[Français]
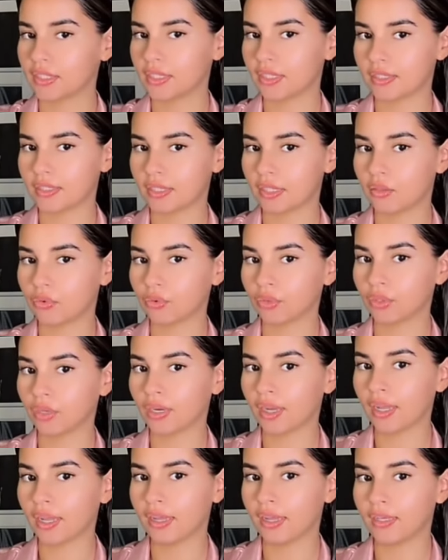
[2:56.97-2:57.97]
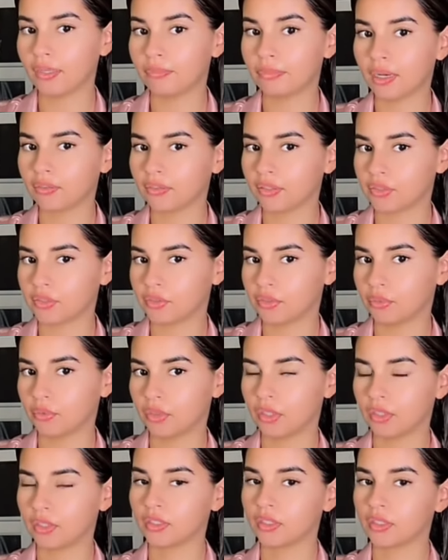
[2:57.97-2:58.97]
Cette longueur-là, elle est parfaite sur
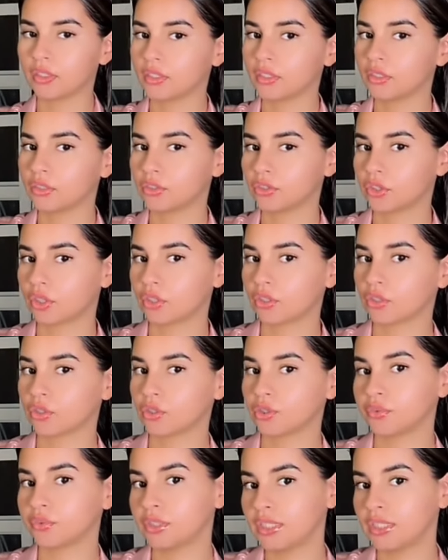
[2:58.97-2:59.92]
moi. Genre, quand je vous